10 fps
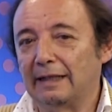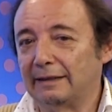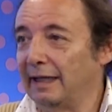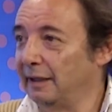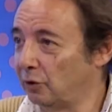Él
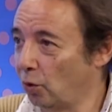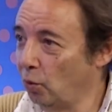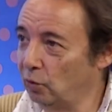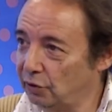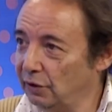hace la
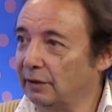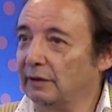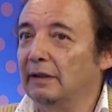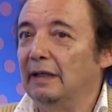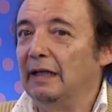
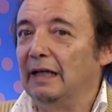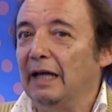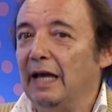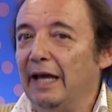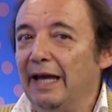introducción
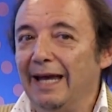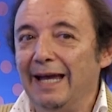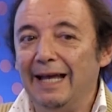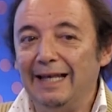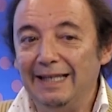
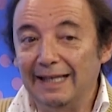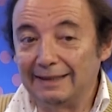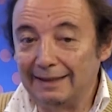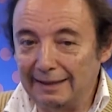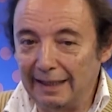eh, y
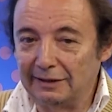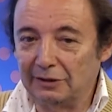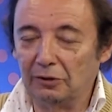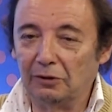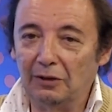ese
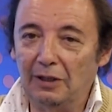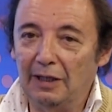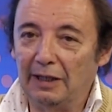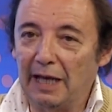texto